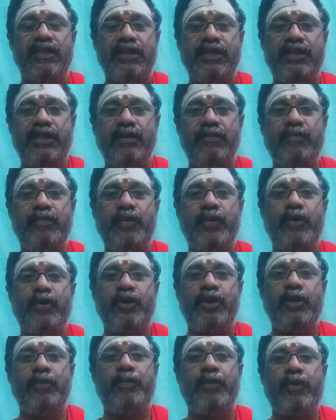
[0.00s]
திட்டம்
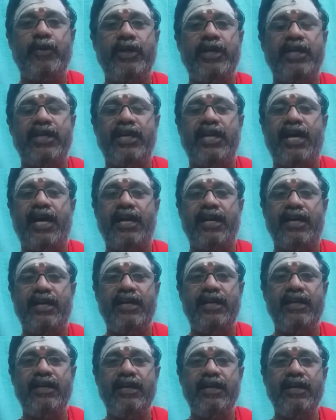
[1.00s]
போட்டு போரிடுகிறார்கள்